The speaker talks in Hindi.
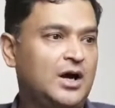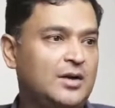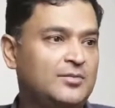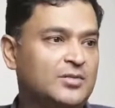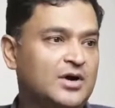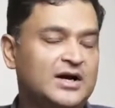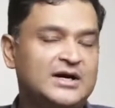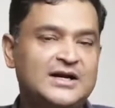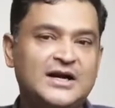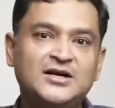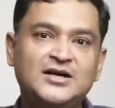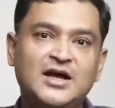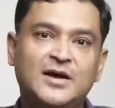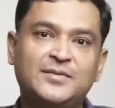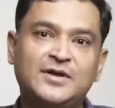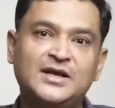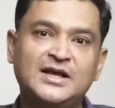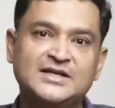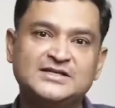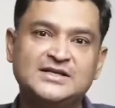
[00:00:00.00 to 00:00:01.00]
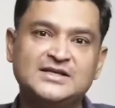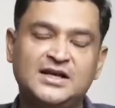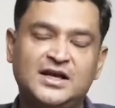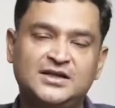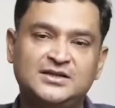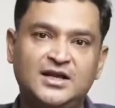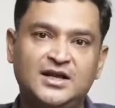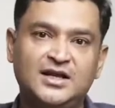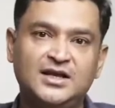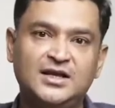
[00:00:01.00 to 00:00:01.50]
हम कंटेंट आपके लिए ऐसे
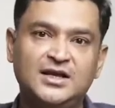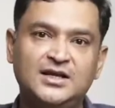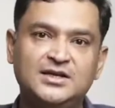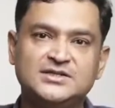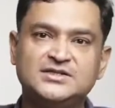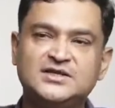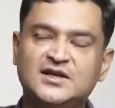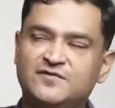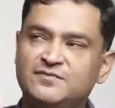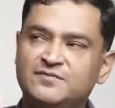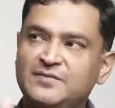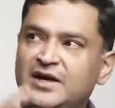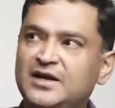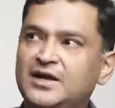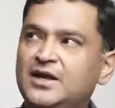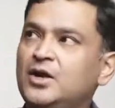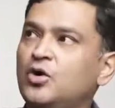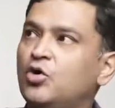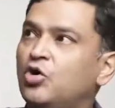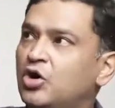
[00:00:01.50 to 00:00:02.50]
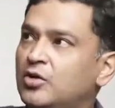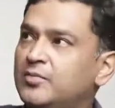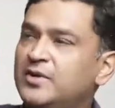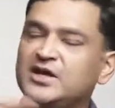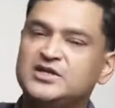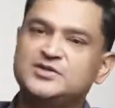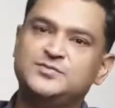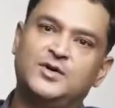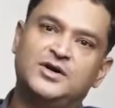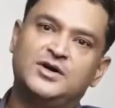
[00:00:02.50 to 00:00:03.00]
लाते रहेंगे सिर्फ मैं नहीं और
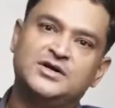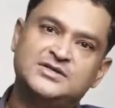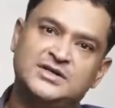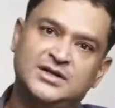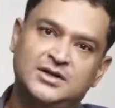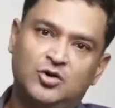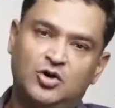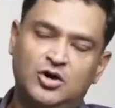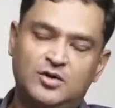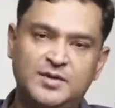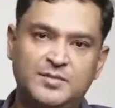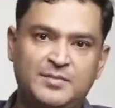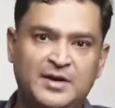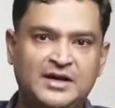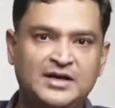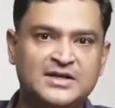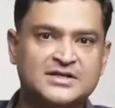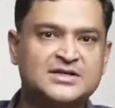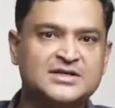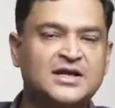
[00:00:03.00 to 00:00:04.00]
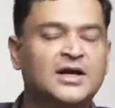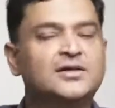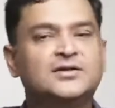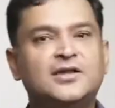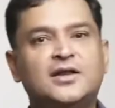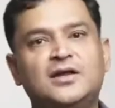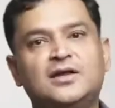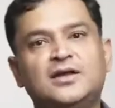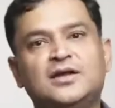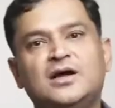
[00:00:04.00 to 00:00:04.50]
भी एक्सपर्ट्स हैं और भी पैनलिस्ट हैं
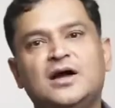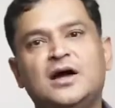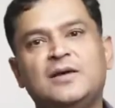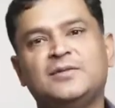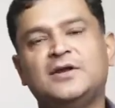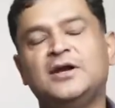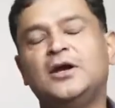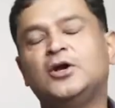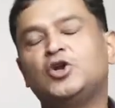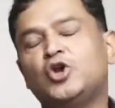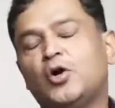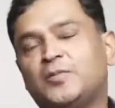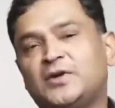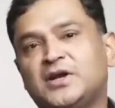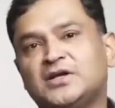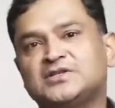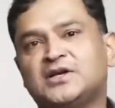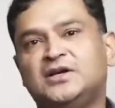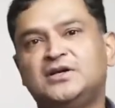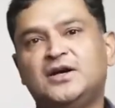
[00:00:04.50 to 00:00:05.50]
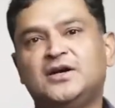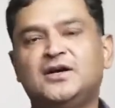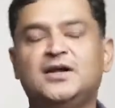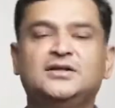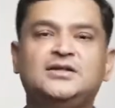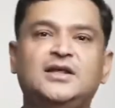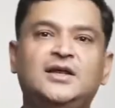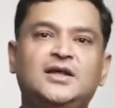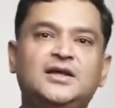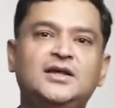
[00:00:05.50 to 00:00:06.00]
आते रहेंगे आपके लिए टॉप क्लास कंटेंट
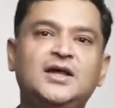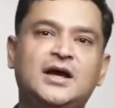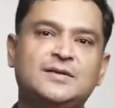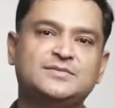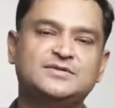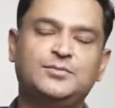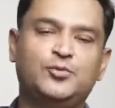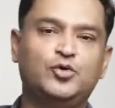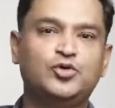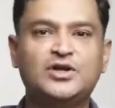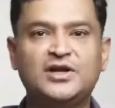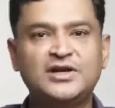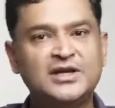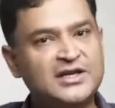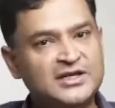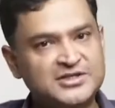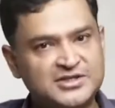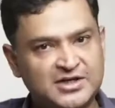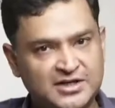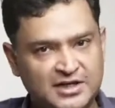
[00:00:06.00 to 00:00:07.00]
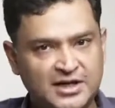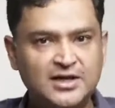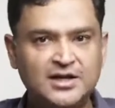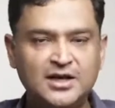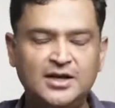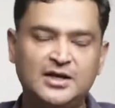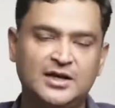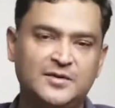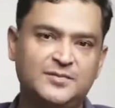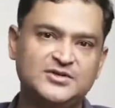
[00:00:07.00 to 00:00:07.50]
लाते रहेंगे आप सपोर्ट करिए नीचे
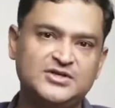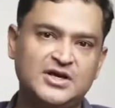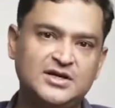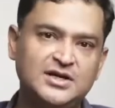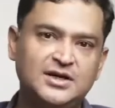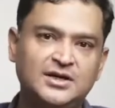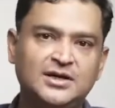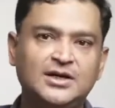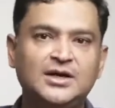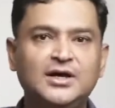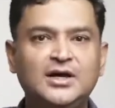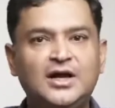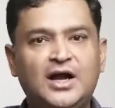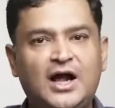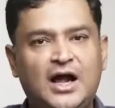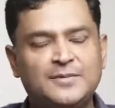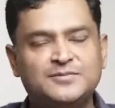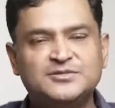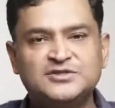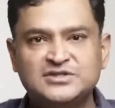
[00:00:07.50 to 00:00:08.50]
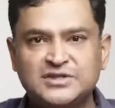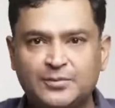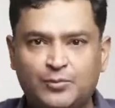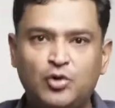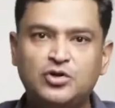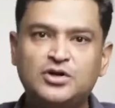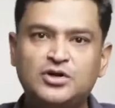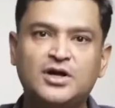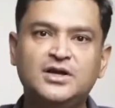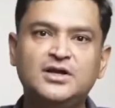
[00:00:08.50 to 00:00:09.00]
लिंक है लिंक पर जाइए आप
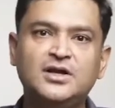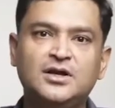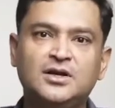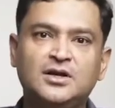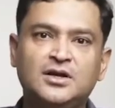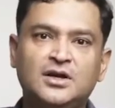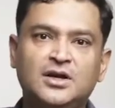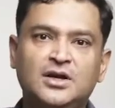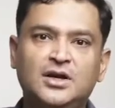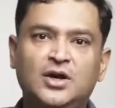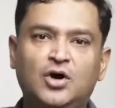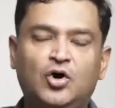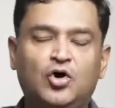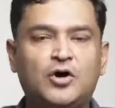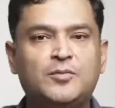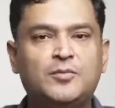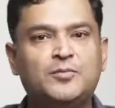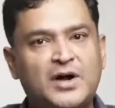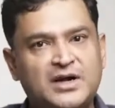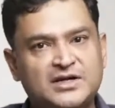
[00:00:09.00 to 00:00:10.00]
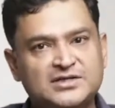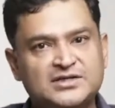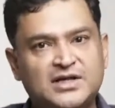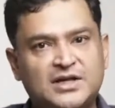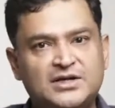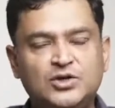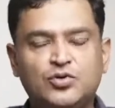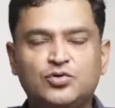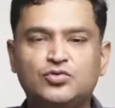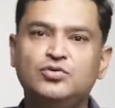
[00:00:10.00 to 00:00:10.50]
सपोर्ट करिए और
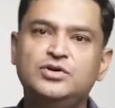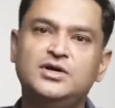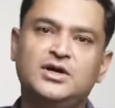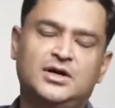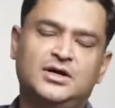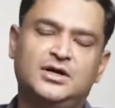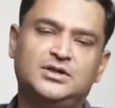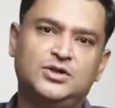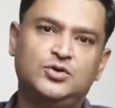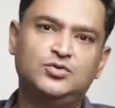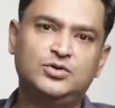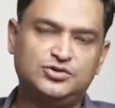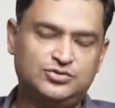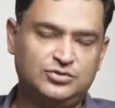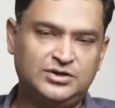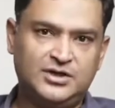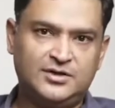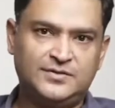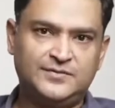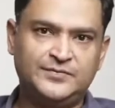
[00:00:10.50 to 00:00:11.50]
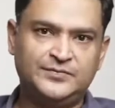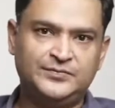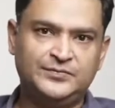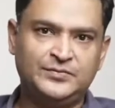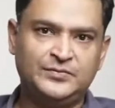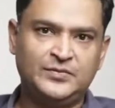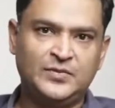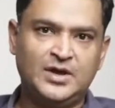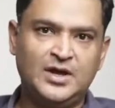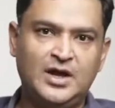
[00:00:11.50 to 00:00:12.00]
पाकिस्तानियों को ये कहता हूँ कि सुनिए
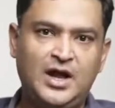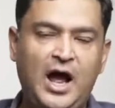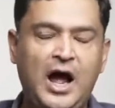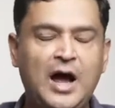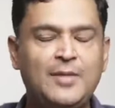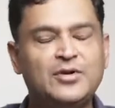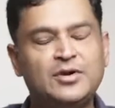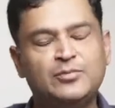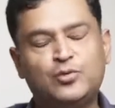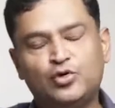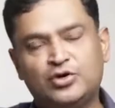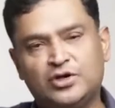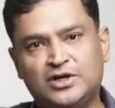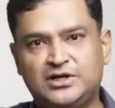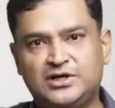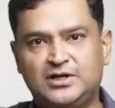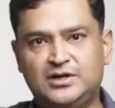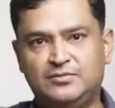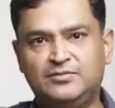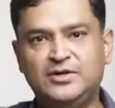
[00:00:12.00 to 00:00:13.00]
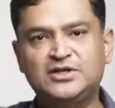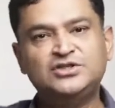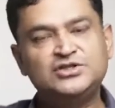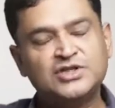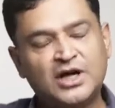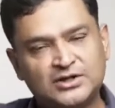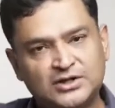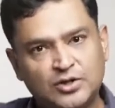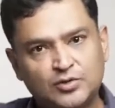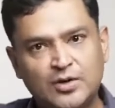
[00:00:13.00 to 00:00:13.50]
आप रिपोर्ट करिए मैं
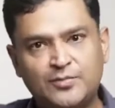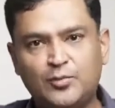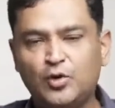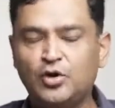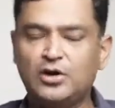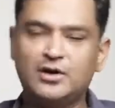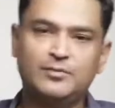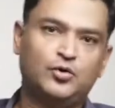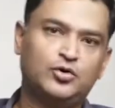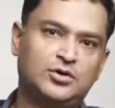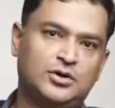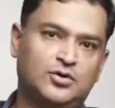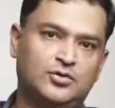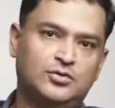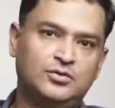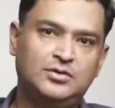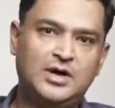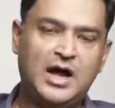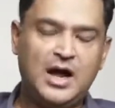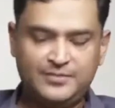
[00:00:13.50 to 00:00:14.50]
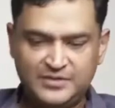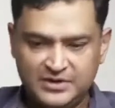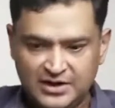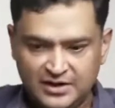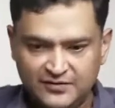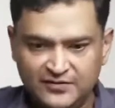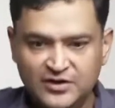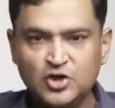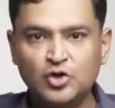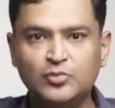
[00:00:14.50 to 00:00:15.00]
चाहता हूँ आप और रिपोर्ट करो आप
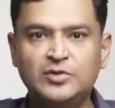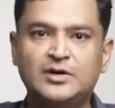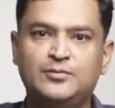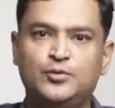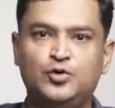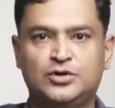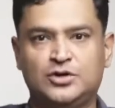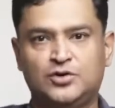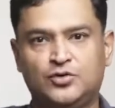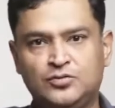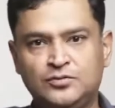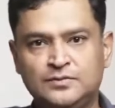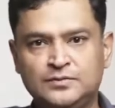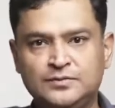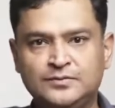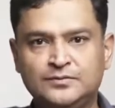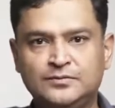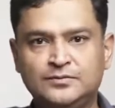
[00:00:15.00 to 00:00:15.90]
ये वीडियो भी रिपोर्ट करो